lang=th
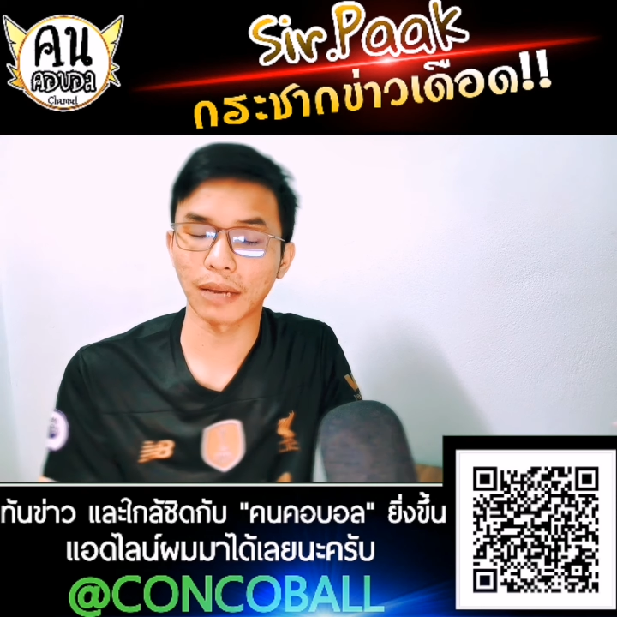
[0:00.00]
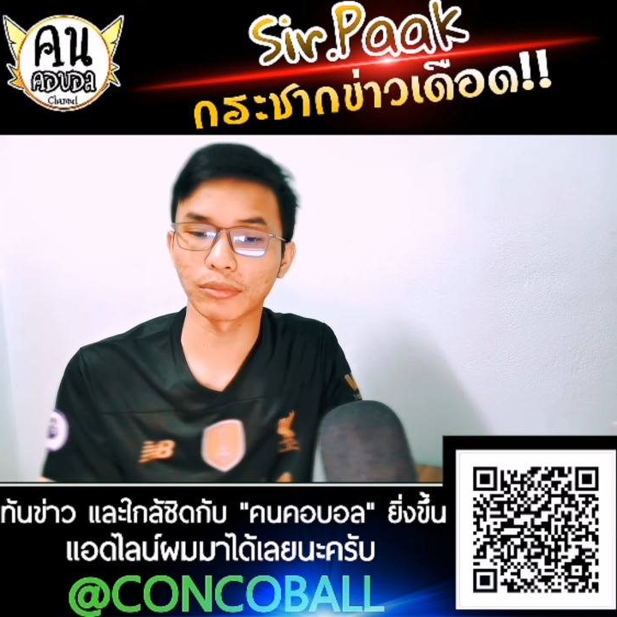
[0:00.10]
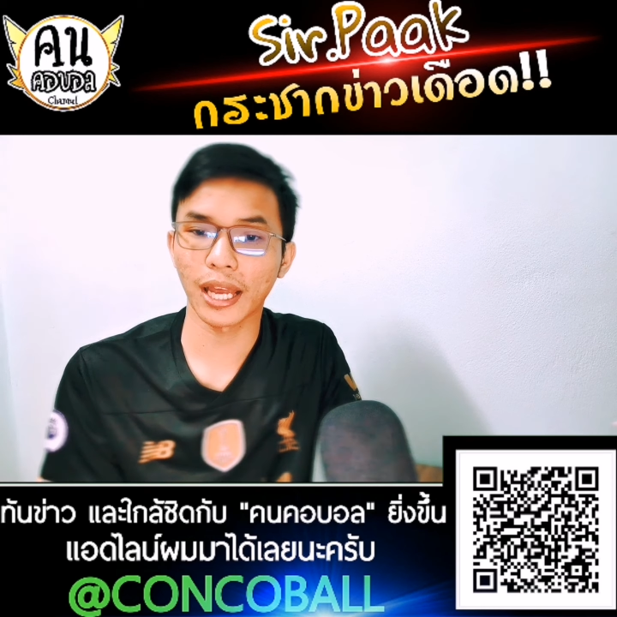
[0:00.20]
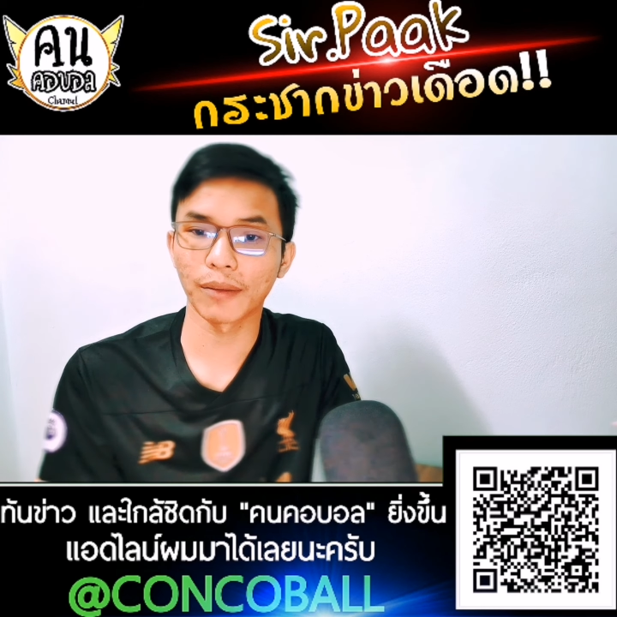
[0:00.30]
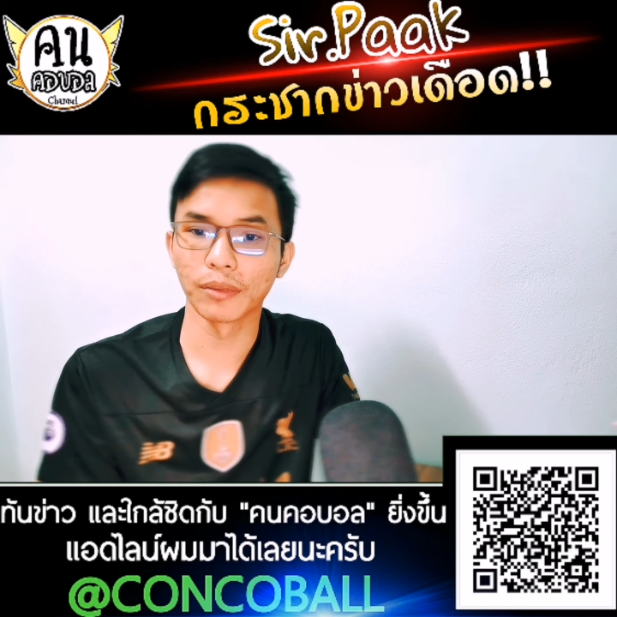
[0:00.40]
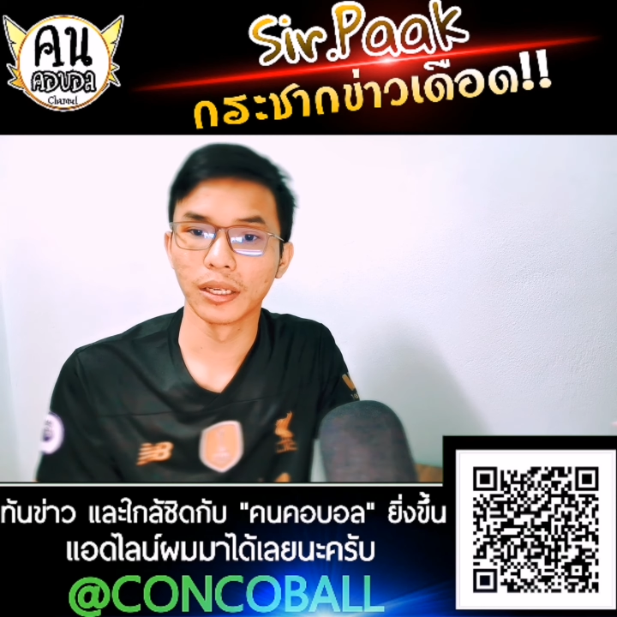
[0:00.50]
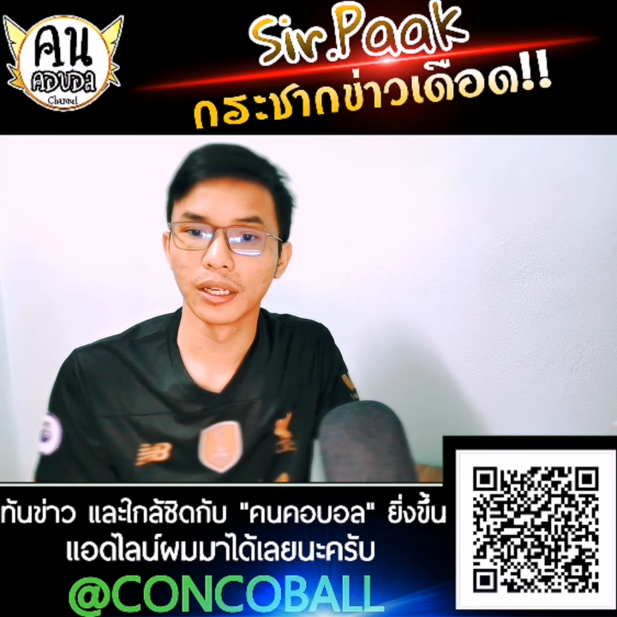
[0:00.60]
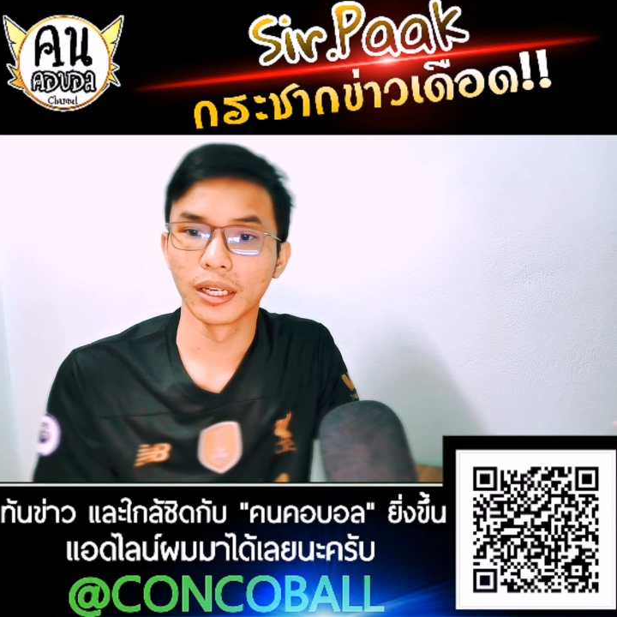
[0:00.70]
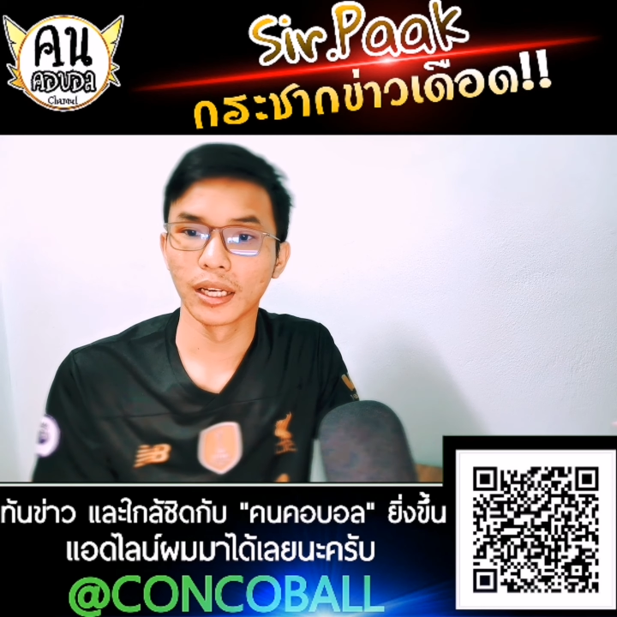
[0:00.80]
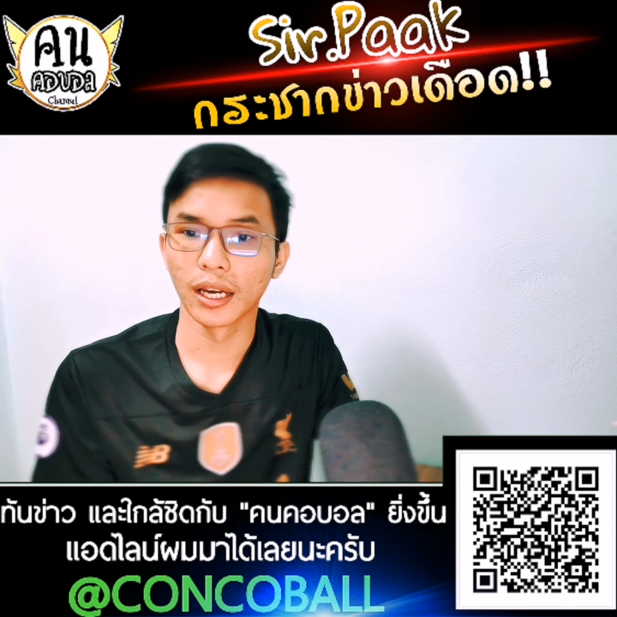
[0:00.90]
13 แต้ม
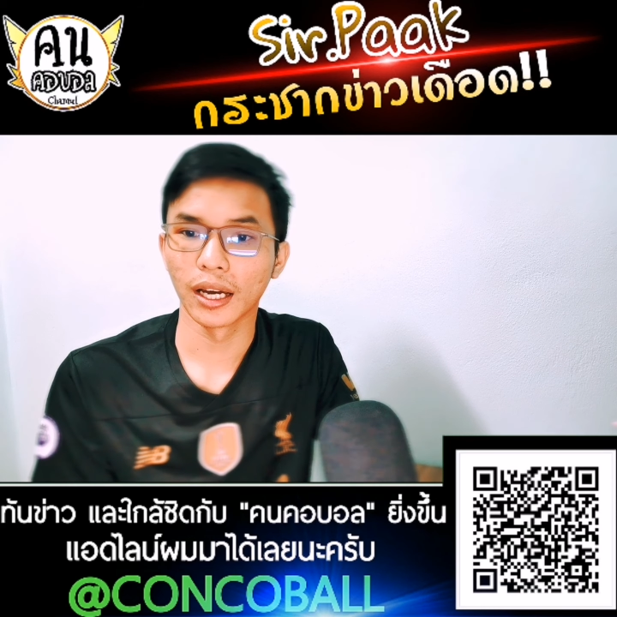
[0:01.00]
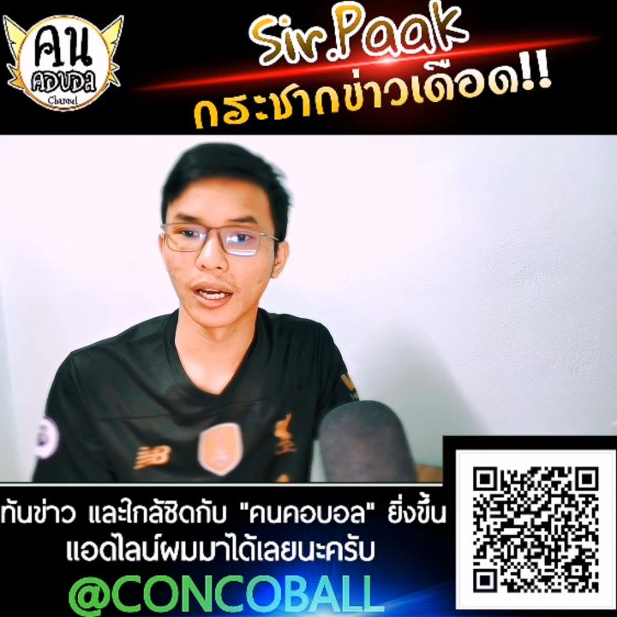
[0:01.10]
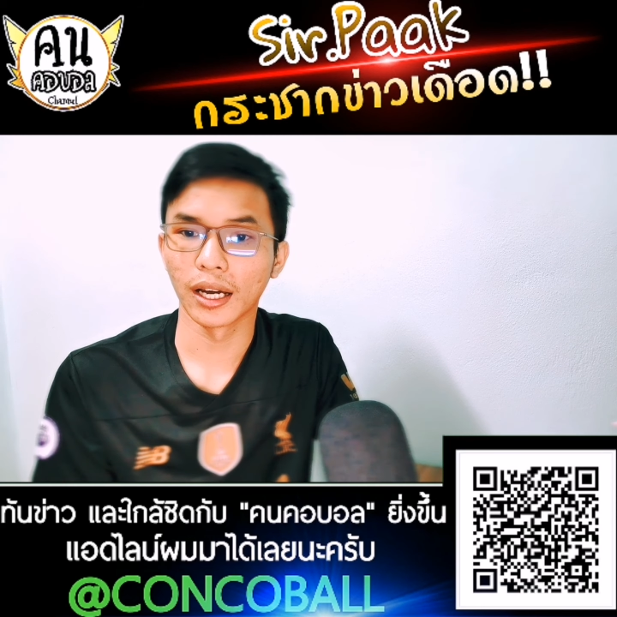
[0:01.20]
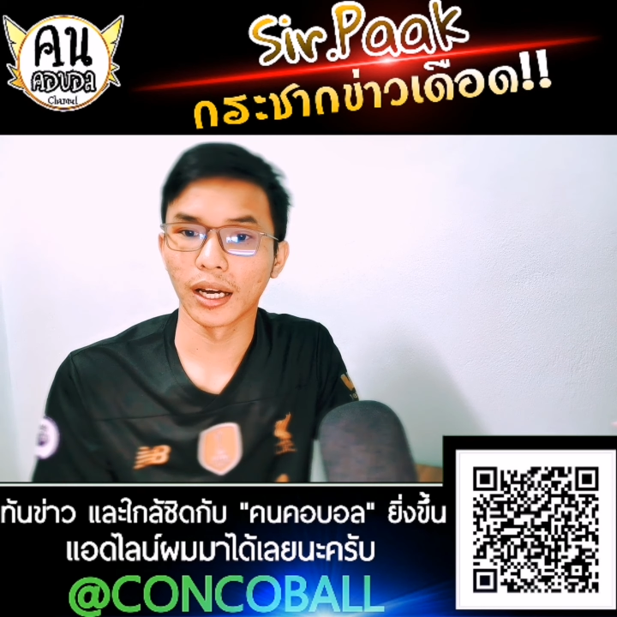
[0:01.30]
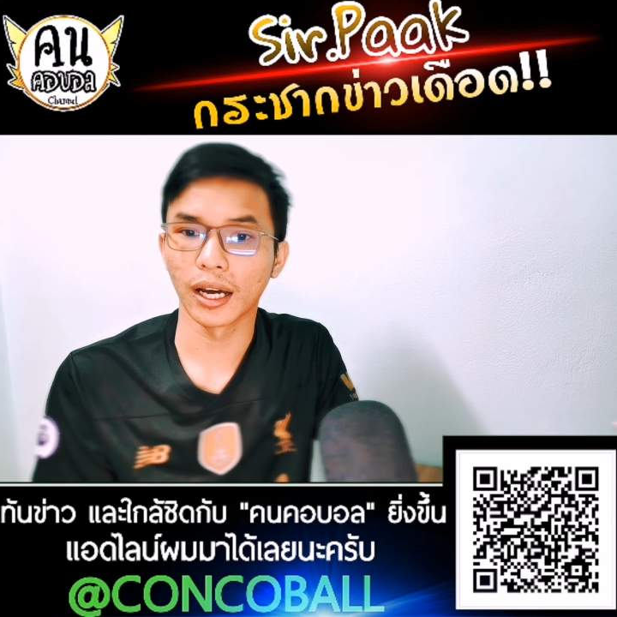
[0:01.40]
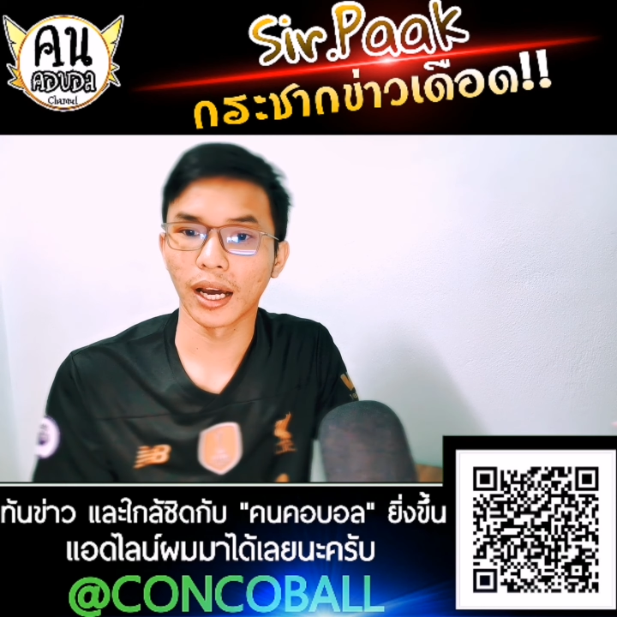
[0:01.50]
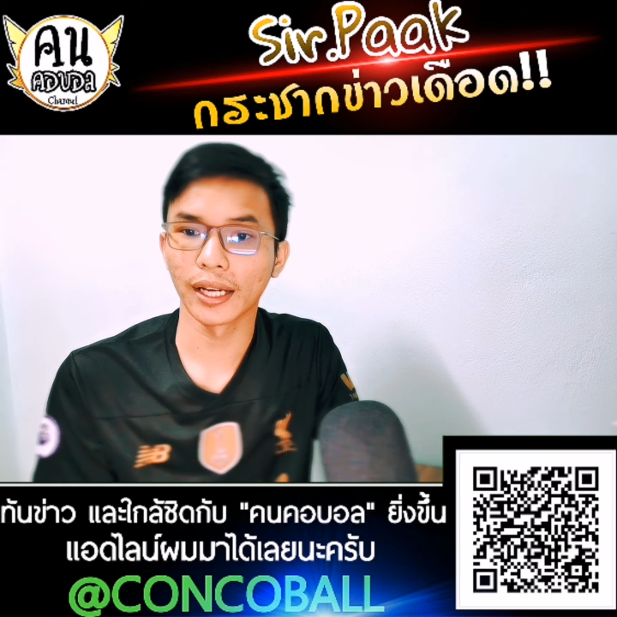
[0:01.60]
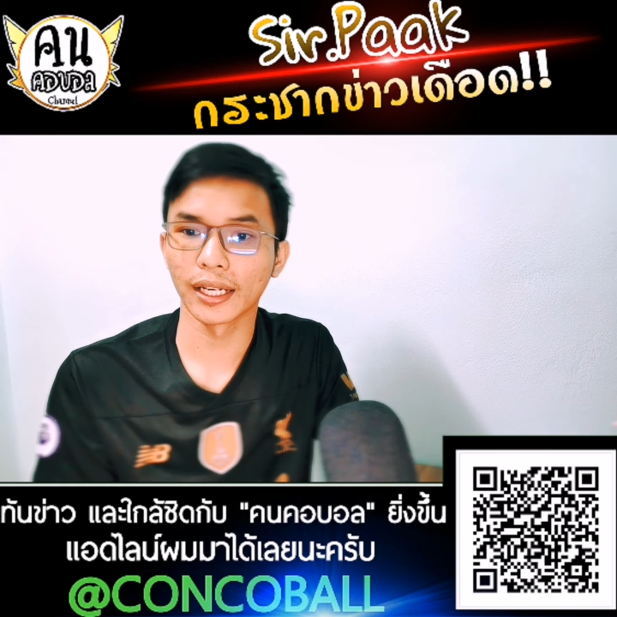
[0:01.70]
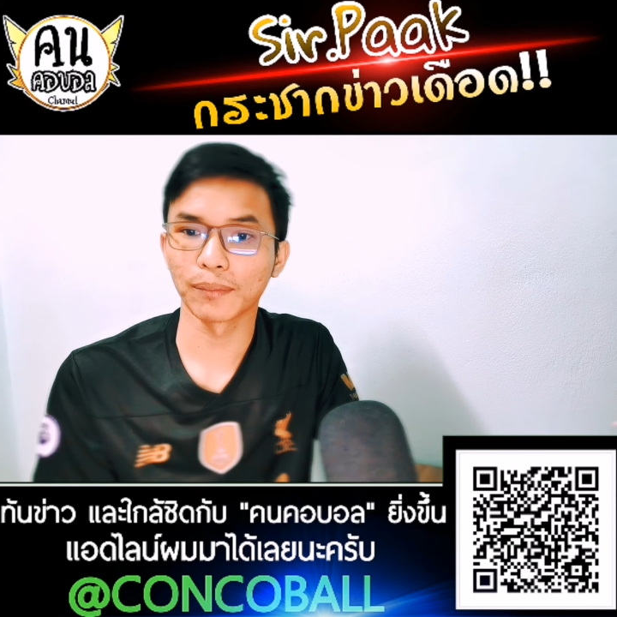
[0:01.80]
อัน